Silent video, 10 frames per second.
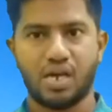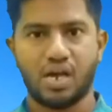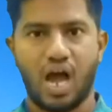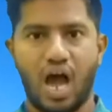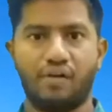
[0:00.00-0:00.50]

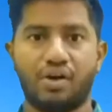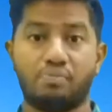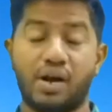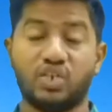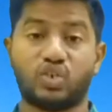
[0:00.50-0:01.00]
அவர்
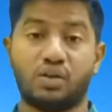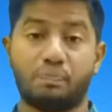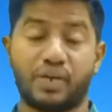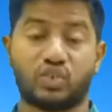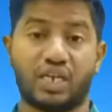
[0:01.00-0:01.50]
மனுஷன்
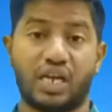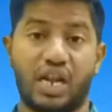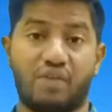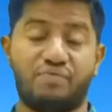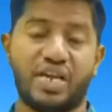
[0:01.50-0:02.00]
பேசுகிற
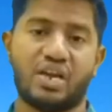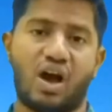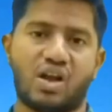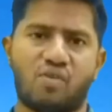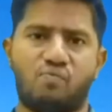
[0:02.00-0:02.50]
வீணான
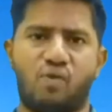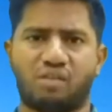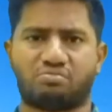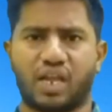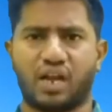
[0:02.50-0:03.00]

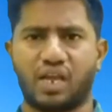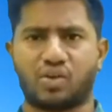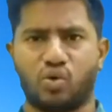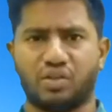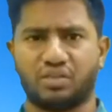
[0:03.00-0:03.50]
வார்த்தைகளை
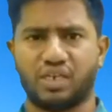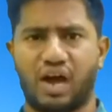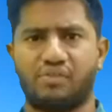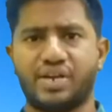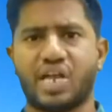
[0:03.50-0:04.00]
குறித்து
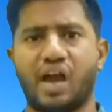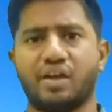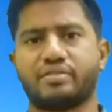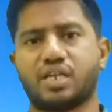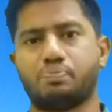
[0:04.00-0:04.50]
அவர் நியாய
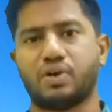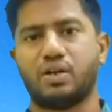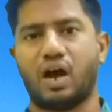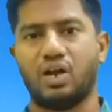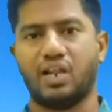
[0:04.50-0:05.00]

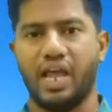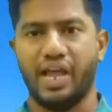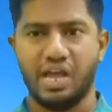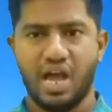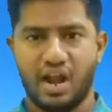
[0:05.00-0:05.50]
நாளிலே
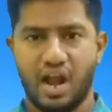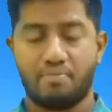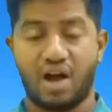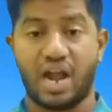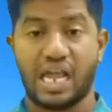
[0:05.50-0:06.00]
நாம்
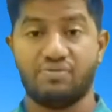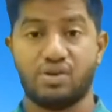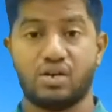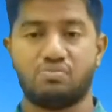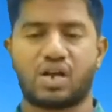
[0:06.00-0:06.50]

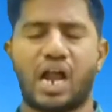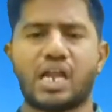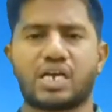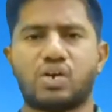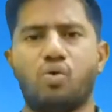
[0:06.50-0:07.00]
அனைவரும்
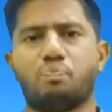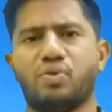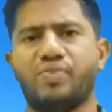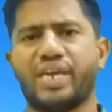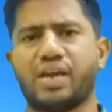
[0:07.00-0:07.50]
கணக்கு
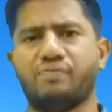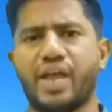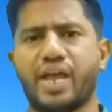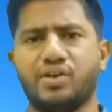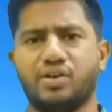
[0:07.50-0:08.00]
ஒப்புவிக்க
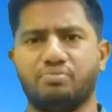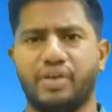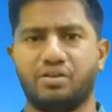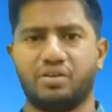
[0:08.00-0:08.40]
வேண்டும் என்று